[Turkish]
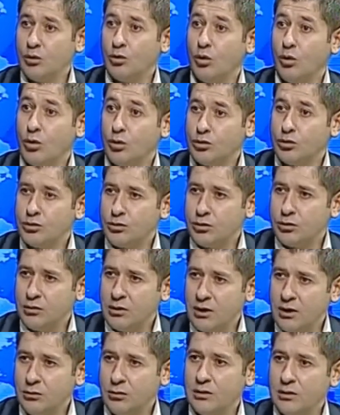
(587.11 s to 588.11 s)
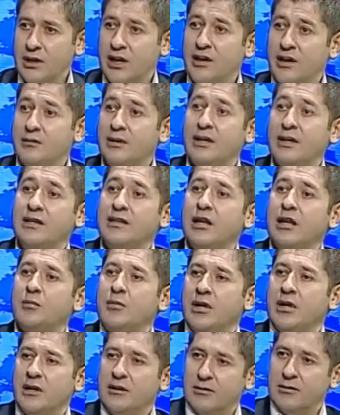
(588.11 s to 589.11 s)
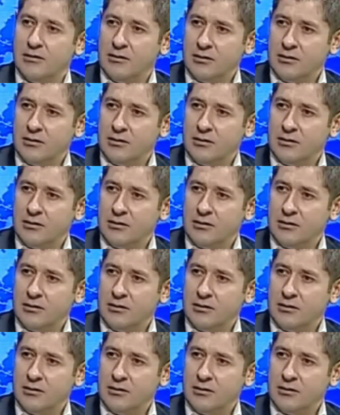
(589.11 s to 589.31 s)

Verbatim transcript: korkusundan dolayı evine gidemeyen,